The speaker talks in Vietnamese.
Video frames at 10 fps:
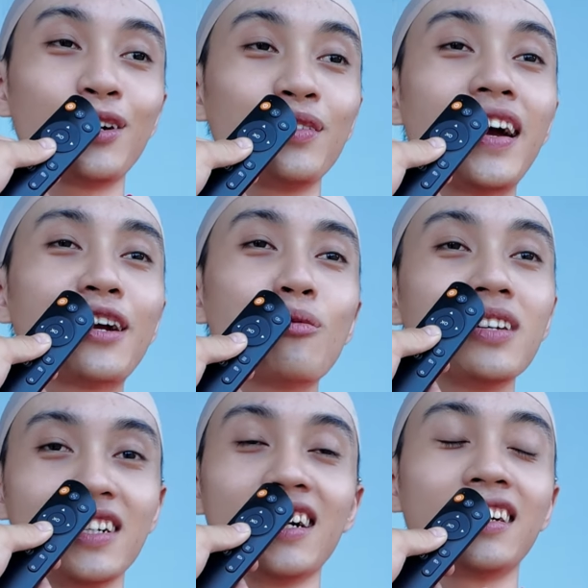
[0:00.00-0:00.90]
thôi vậy cũng
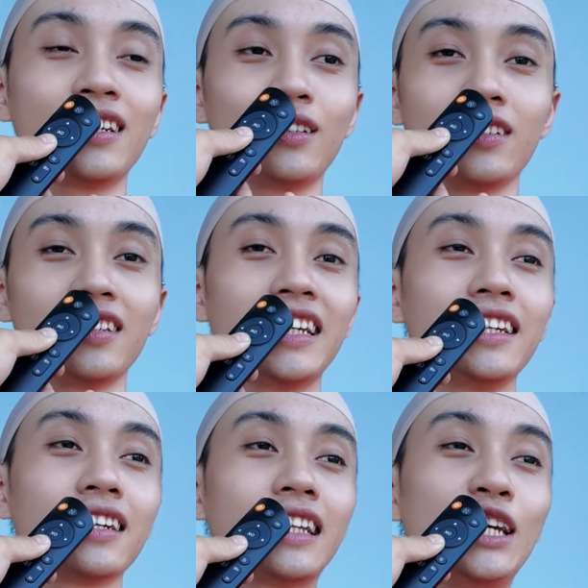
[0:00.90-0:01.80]
được ạ ờ,
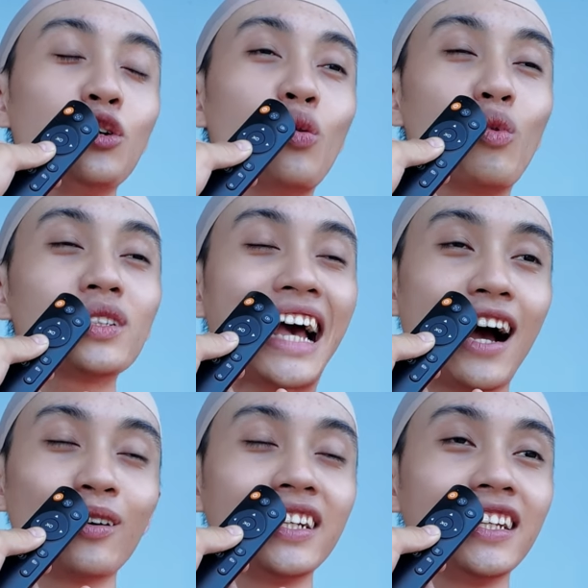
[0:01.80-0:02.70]
thì ờ, thí chủ muốn
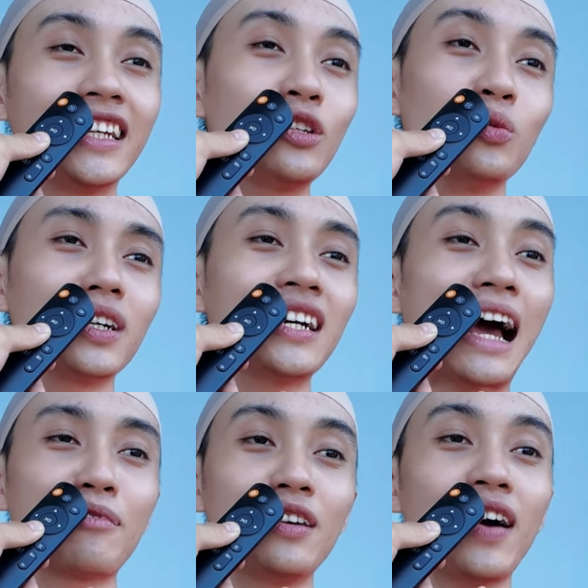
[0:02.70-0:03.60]
sao thì thí chủ cứ
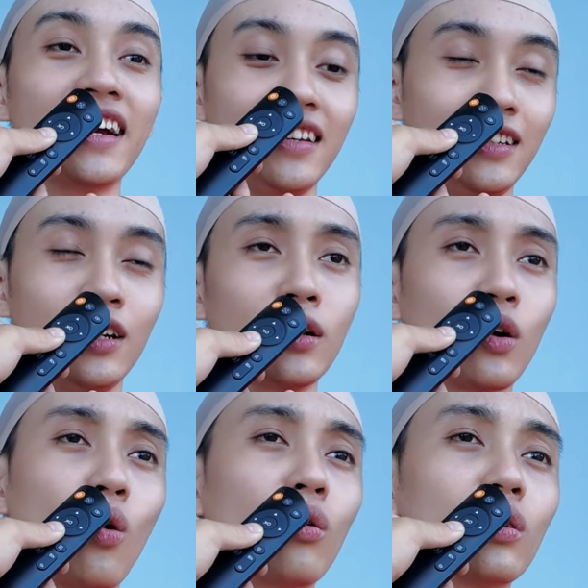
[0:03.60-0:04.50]
làm như vậy đi
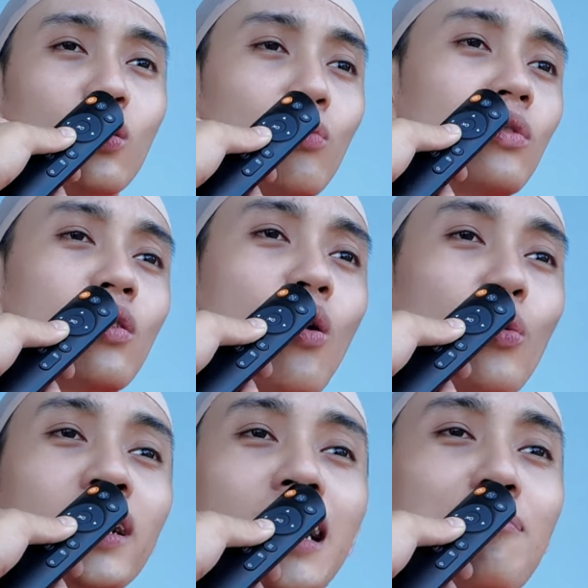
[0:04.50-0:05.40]
con cũng có
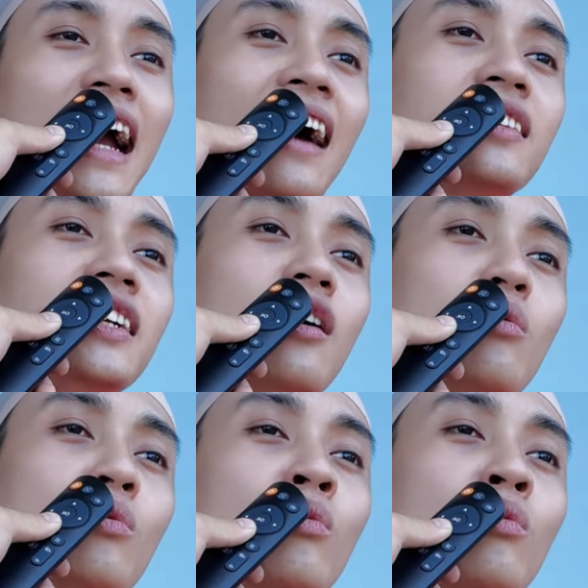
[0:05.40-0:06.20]
quyền cấm cản gì đâu